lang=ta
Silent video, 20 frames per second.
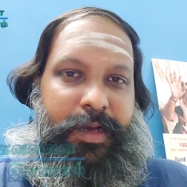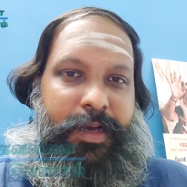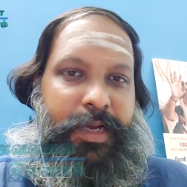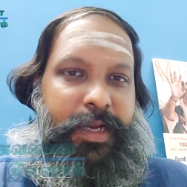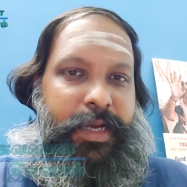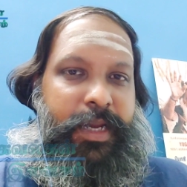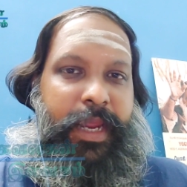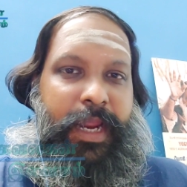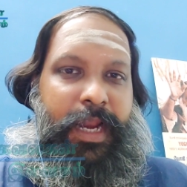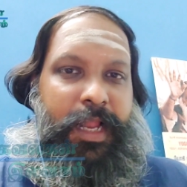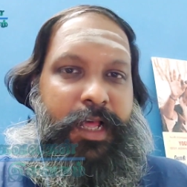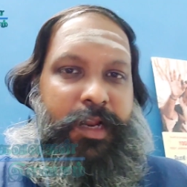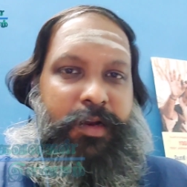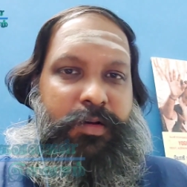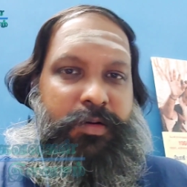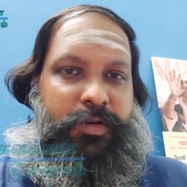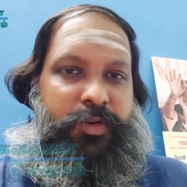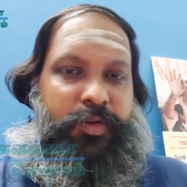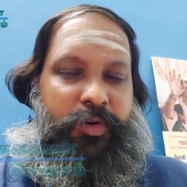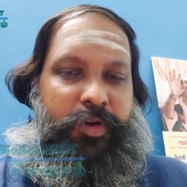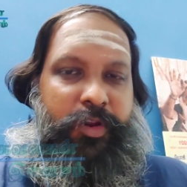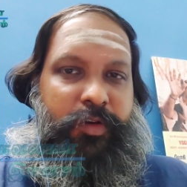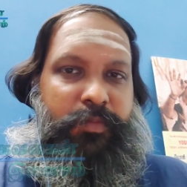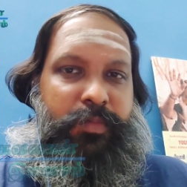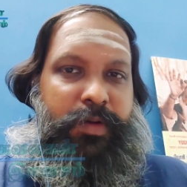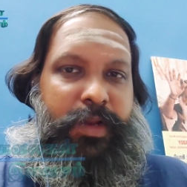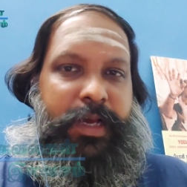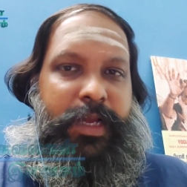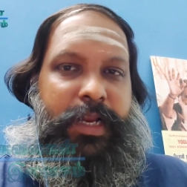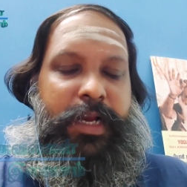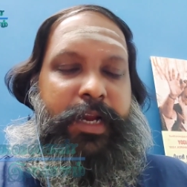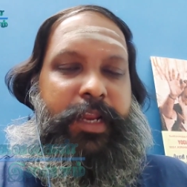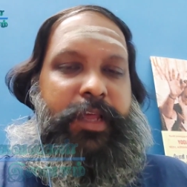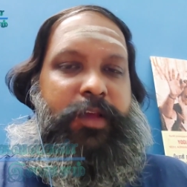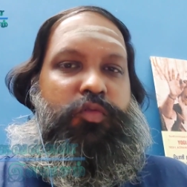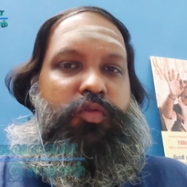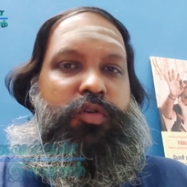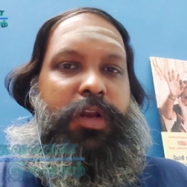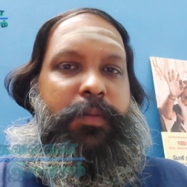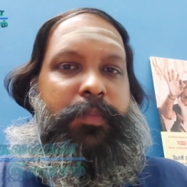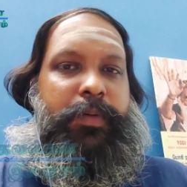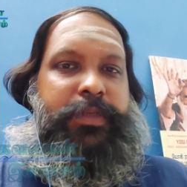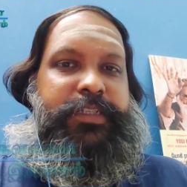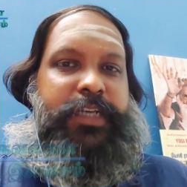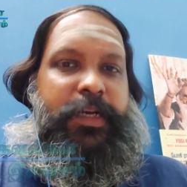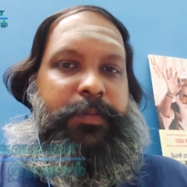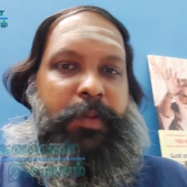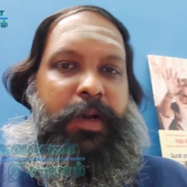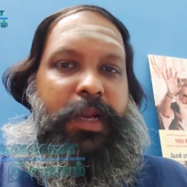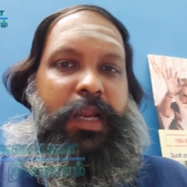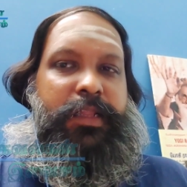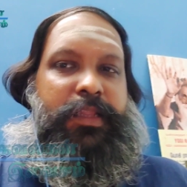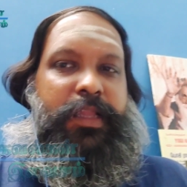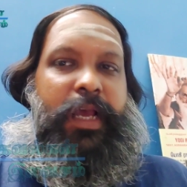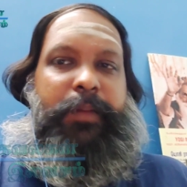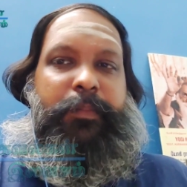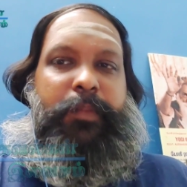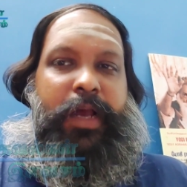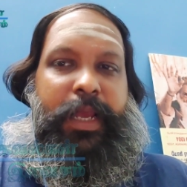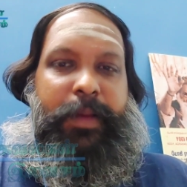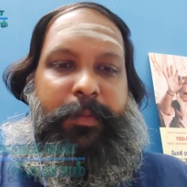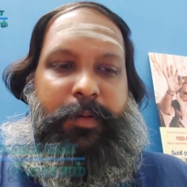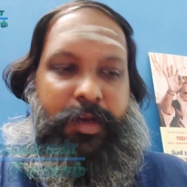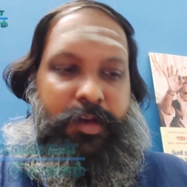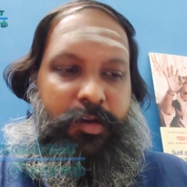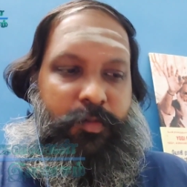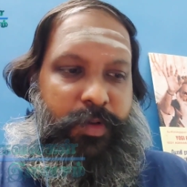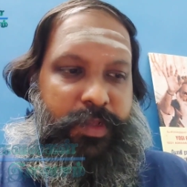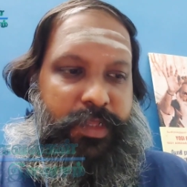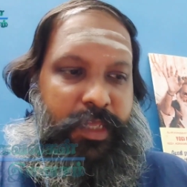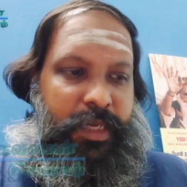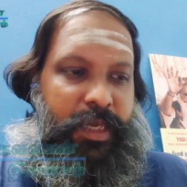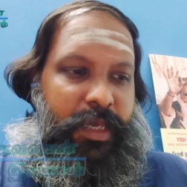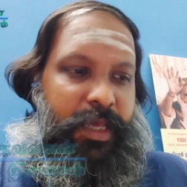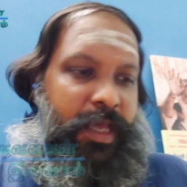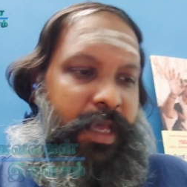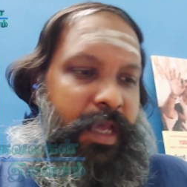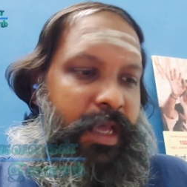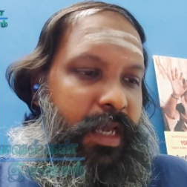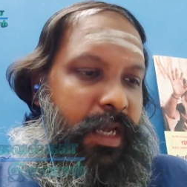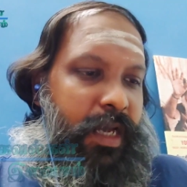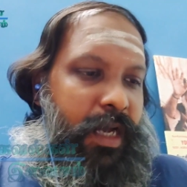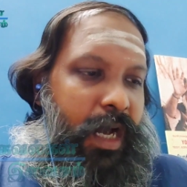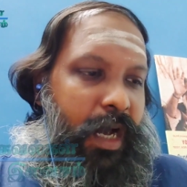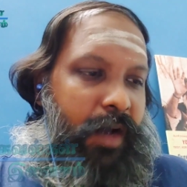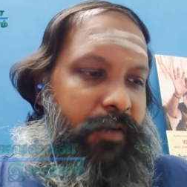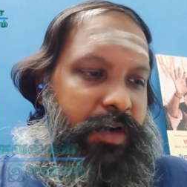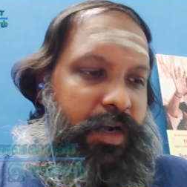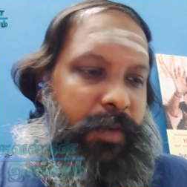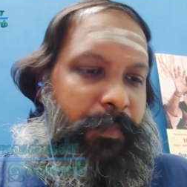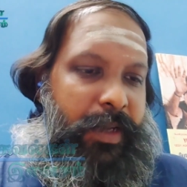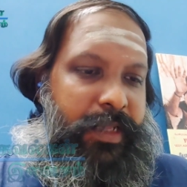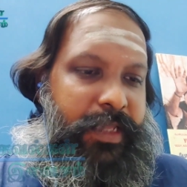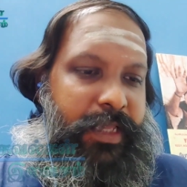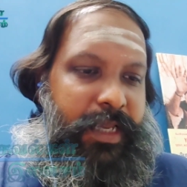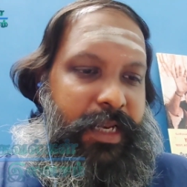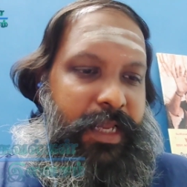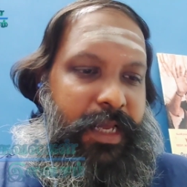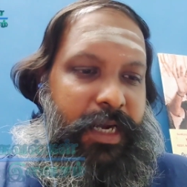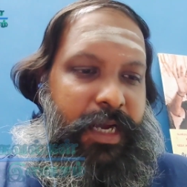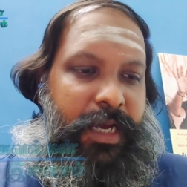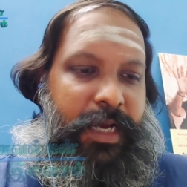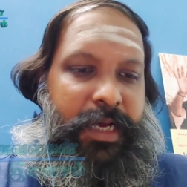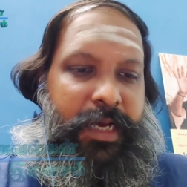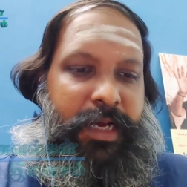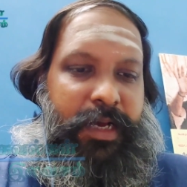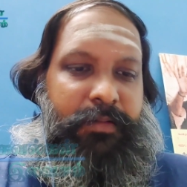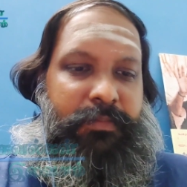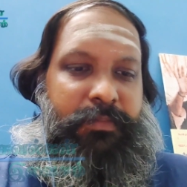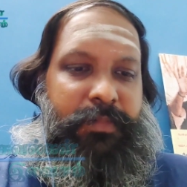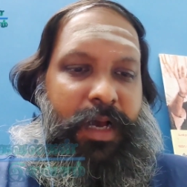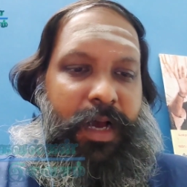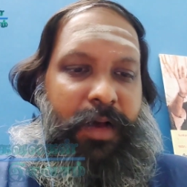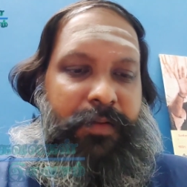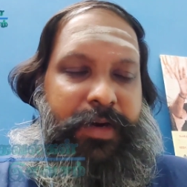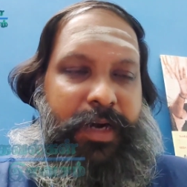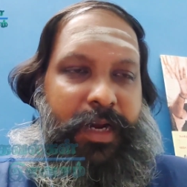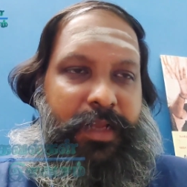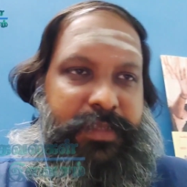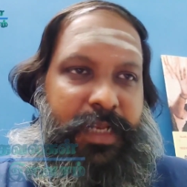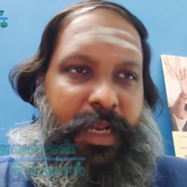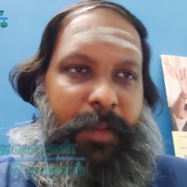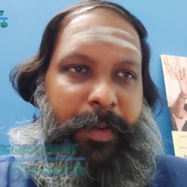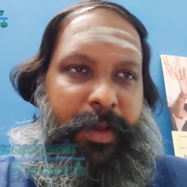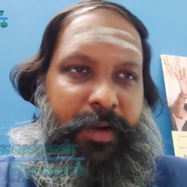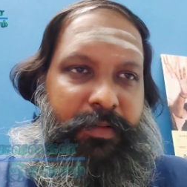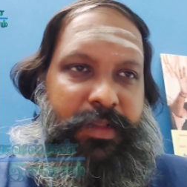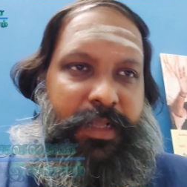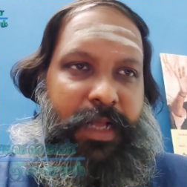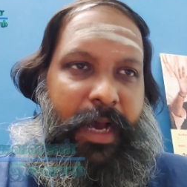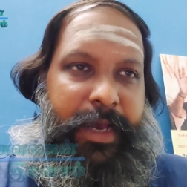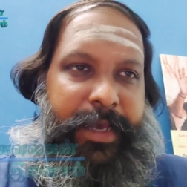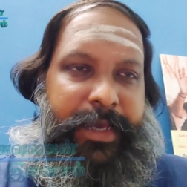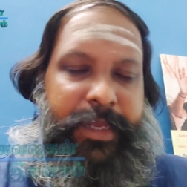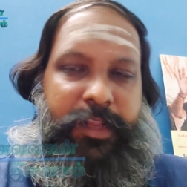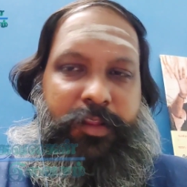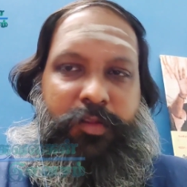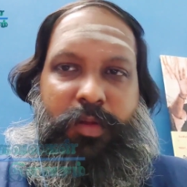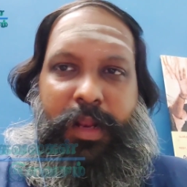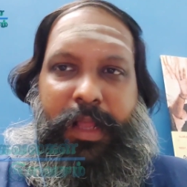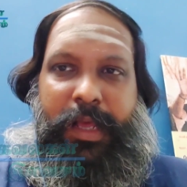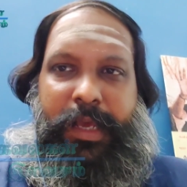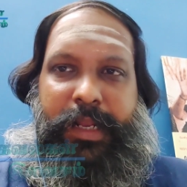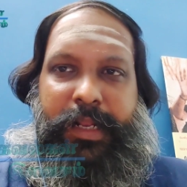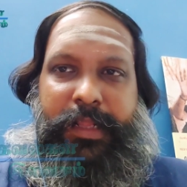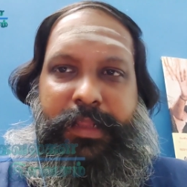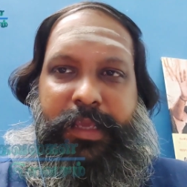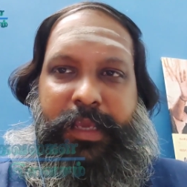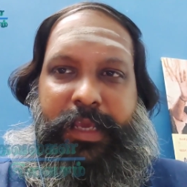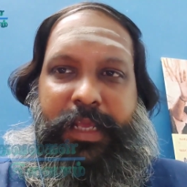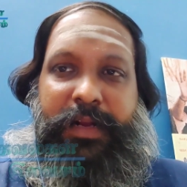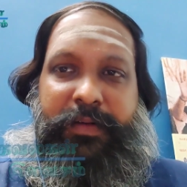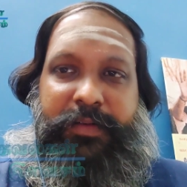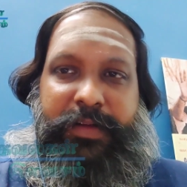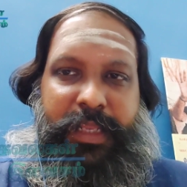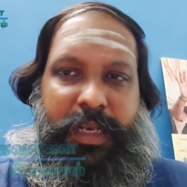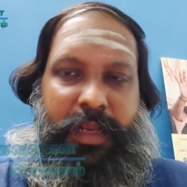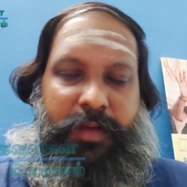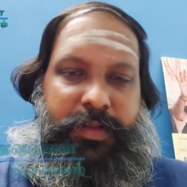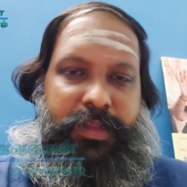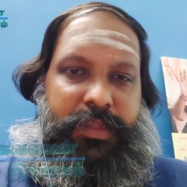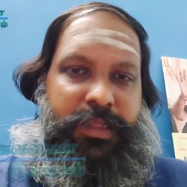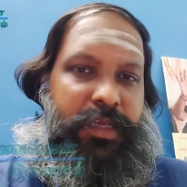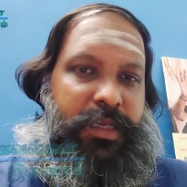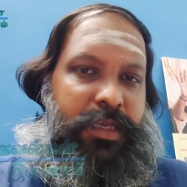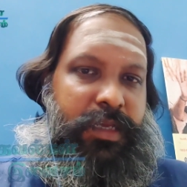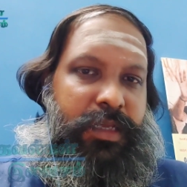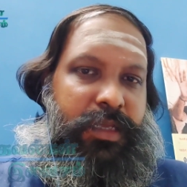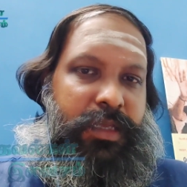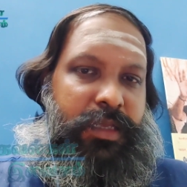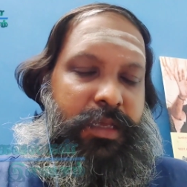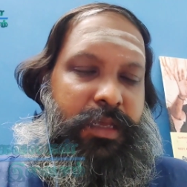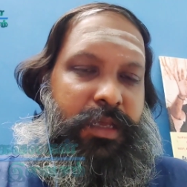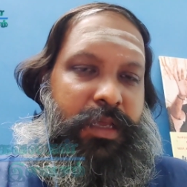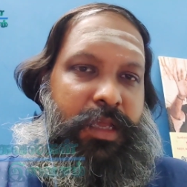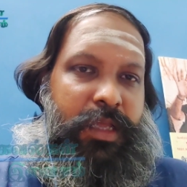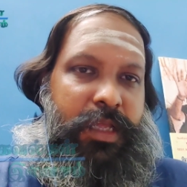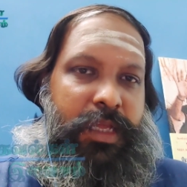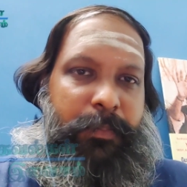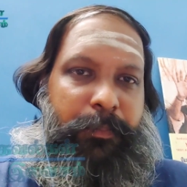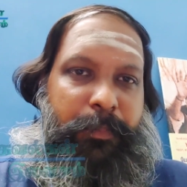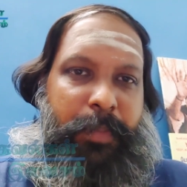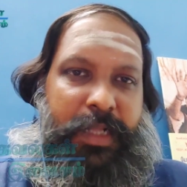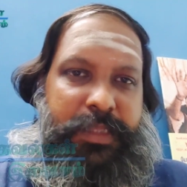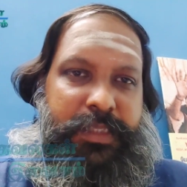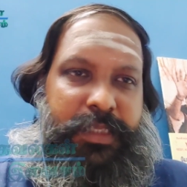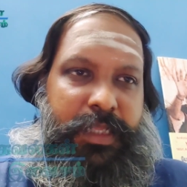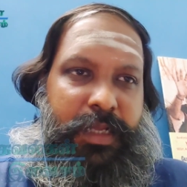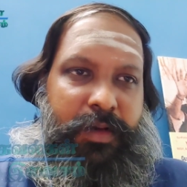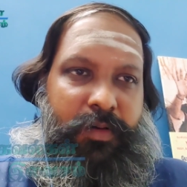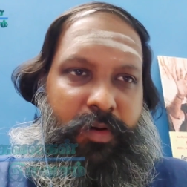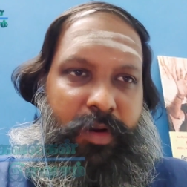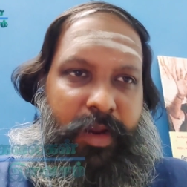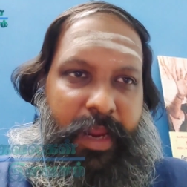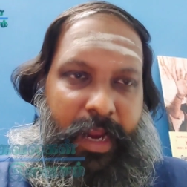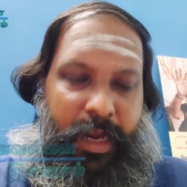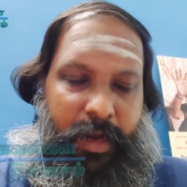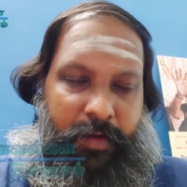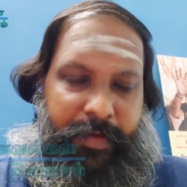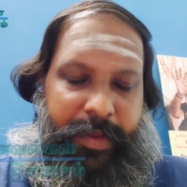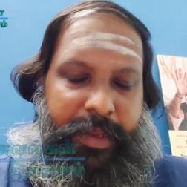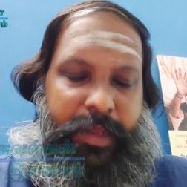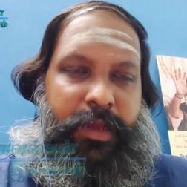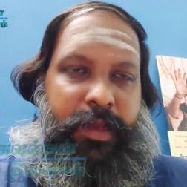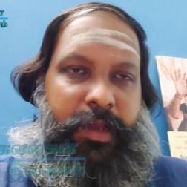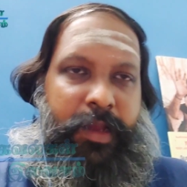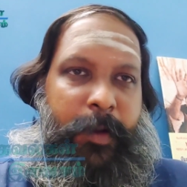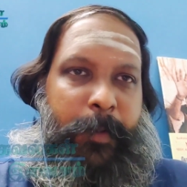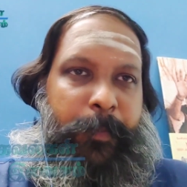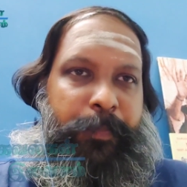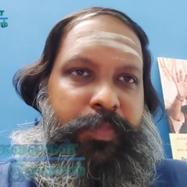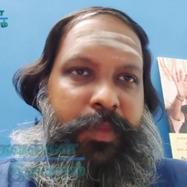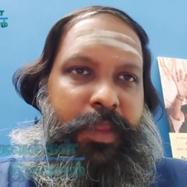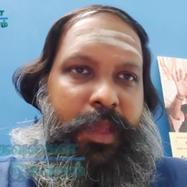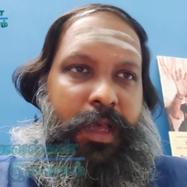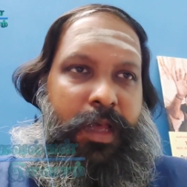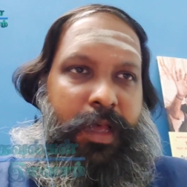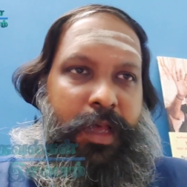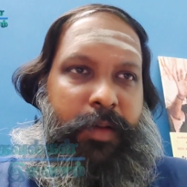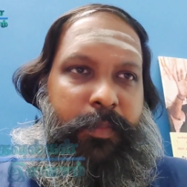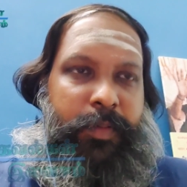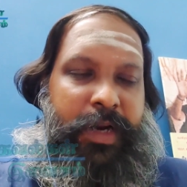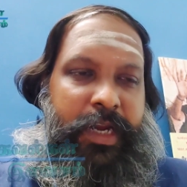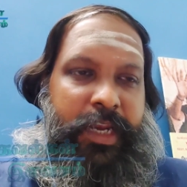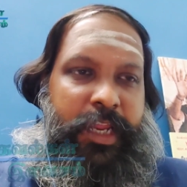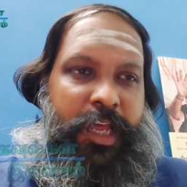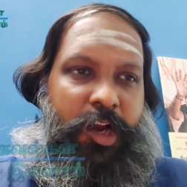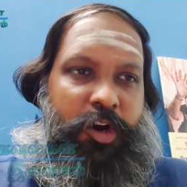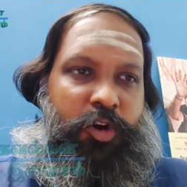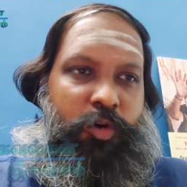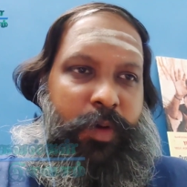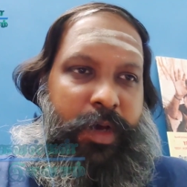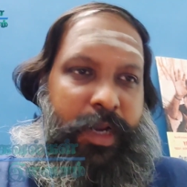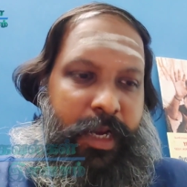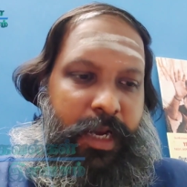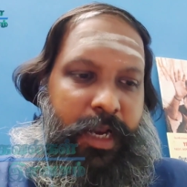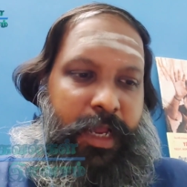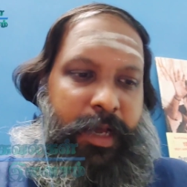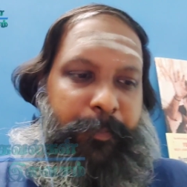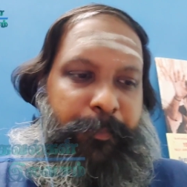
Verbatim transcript: நீங்கள் எல்லோரும் யூடியூப்பில் இல்லாட்டி கூகுளில் போய் செக் பண்ணலாம் தாய் மாயமாவை பற்றி அவங்க பார்த்தீங்கன்னாக்கா அவங்க சில பேர் வந்து ஆயிரத்தி தொள்ளாயிரத்தி இருபதில் வந்து பார்த்ததா ஒரு கேள்வி கன்னியாகுமரியில்